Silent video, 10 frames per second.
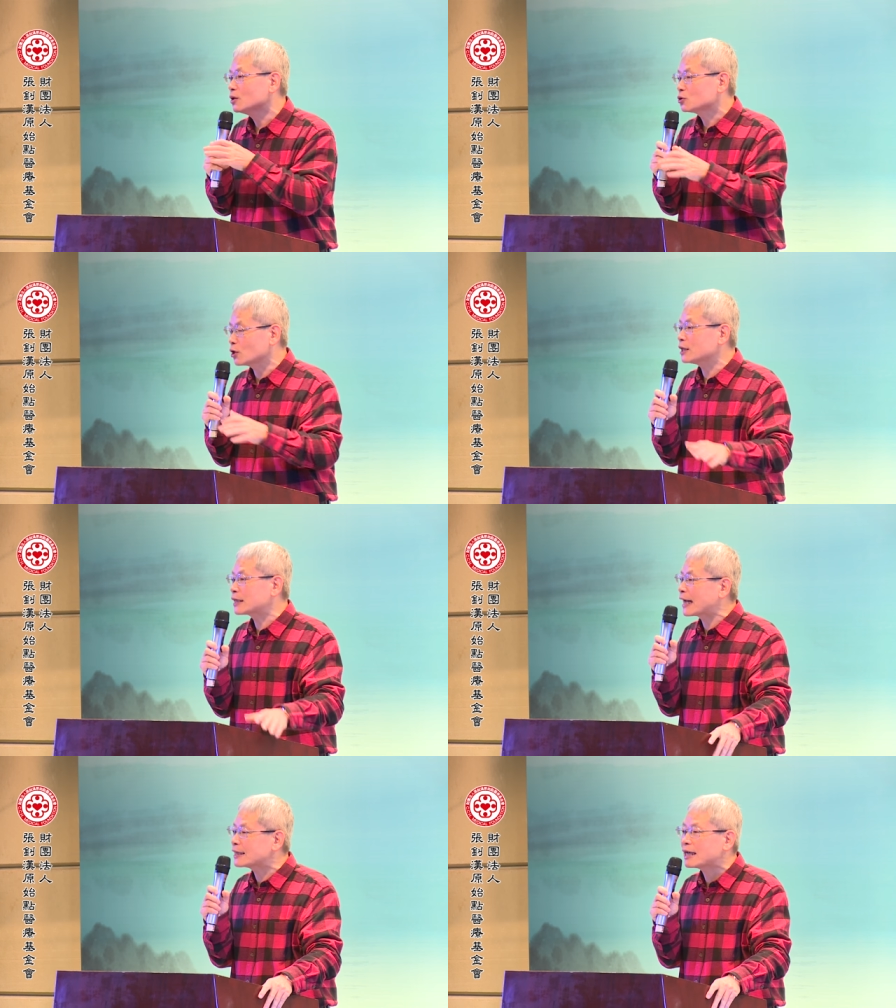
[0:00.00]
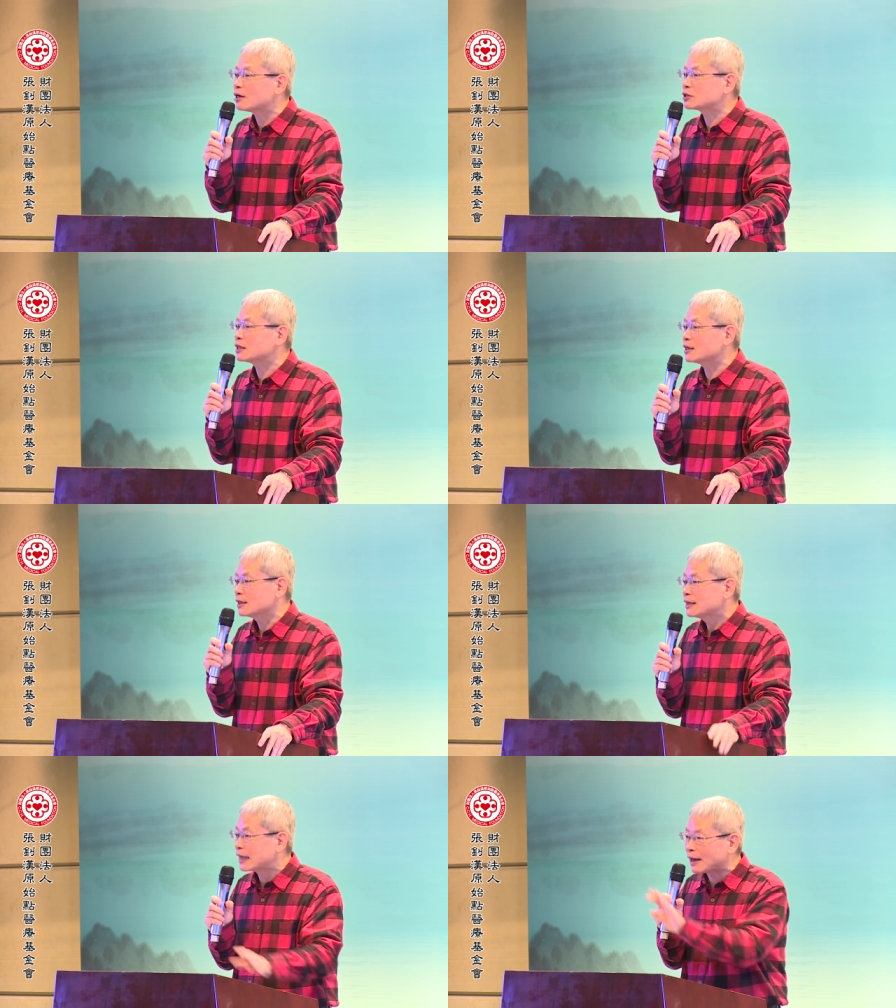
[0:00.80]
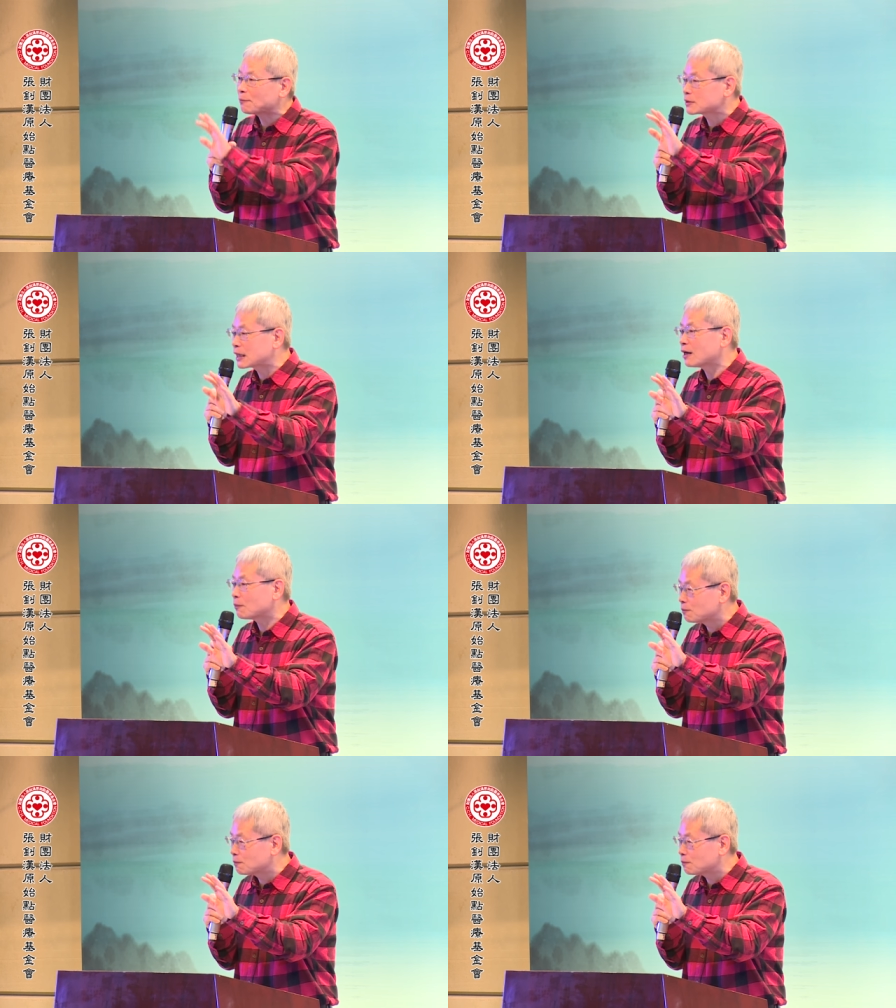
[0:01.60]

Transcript: 所以谈药性拿不到